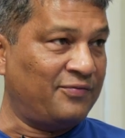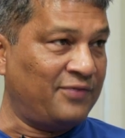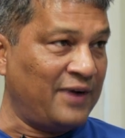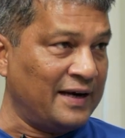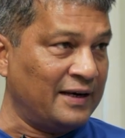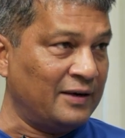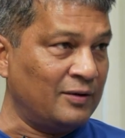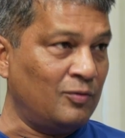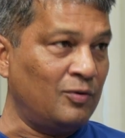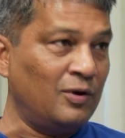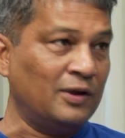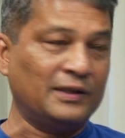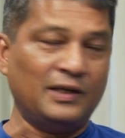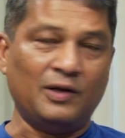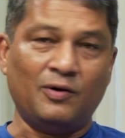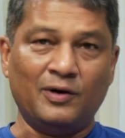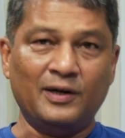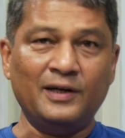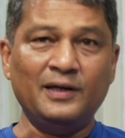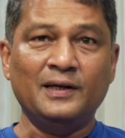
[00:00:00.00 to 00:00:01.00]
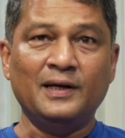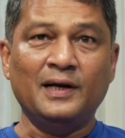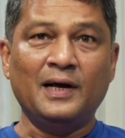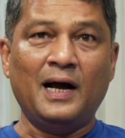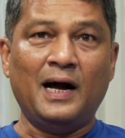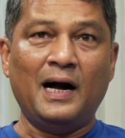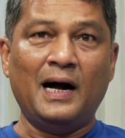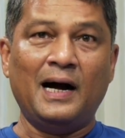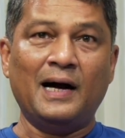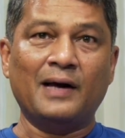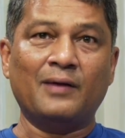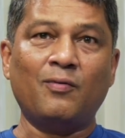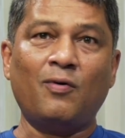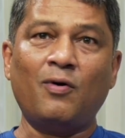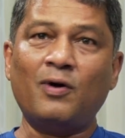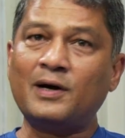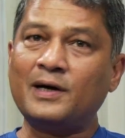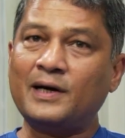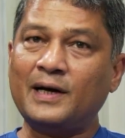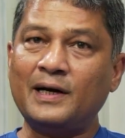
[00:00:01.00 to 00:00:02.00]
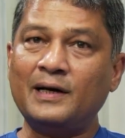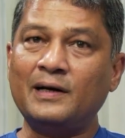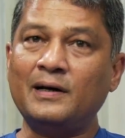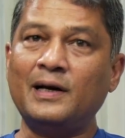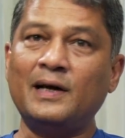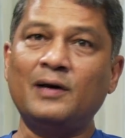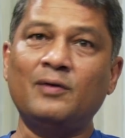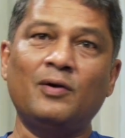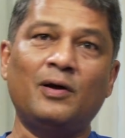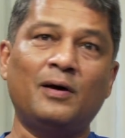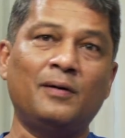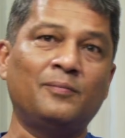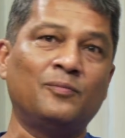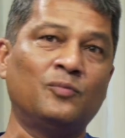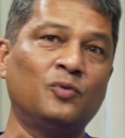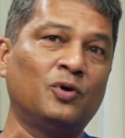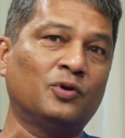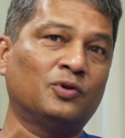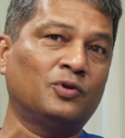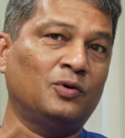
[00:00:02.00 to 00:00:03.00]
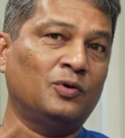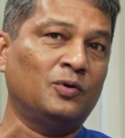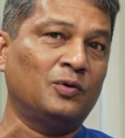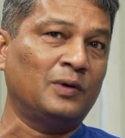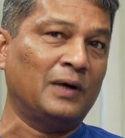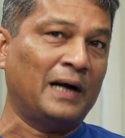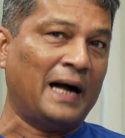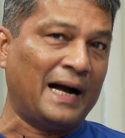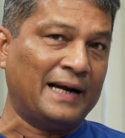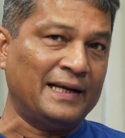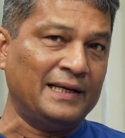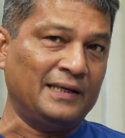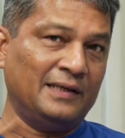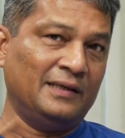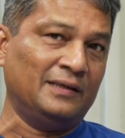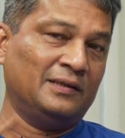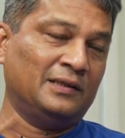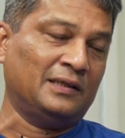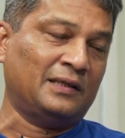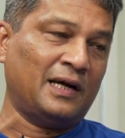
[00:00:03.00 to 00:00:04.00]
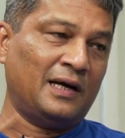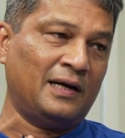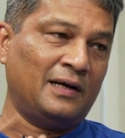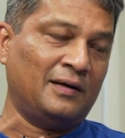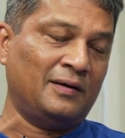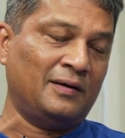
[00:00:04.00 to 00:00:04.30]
ভ্যানগুলোতে হয় আর অকটেন এগুলো মূলত গাড়ি যেটা